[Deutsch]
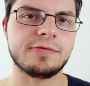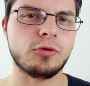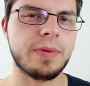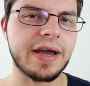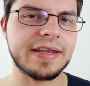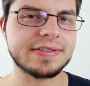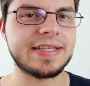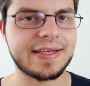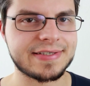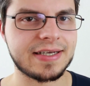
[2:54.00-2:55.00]
Wobei eine
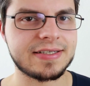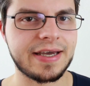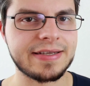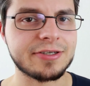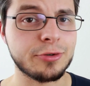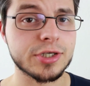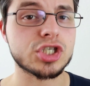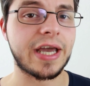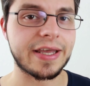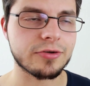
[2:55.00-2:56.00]
Textdatei natürlich
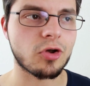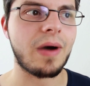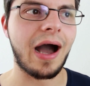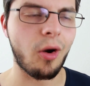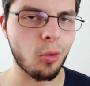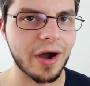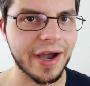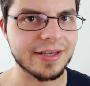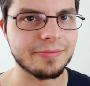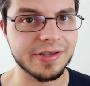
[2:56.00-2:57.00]
streng genommen auch
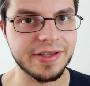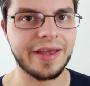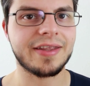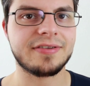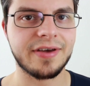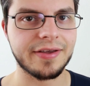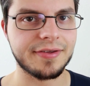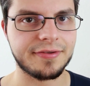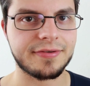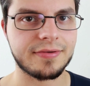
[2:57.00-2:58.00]
eine Binärdatei
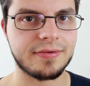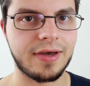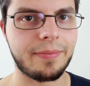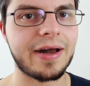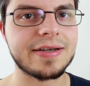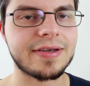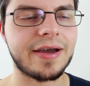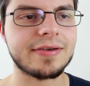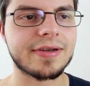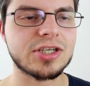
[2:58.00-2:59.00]
ist. Aber halt
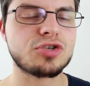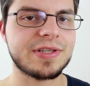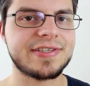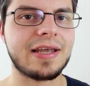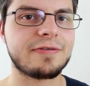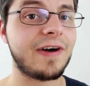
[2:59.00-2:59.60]
ein ganz spezieller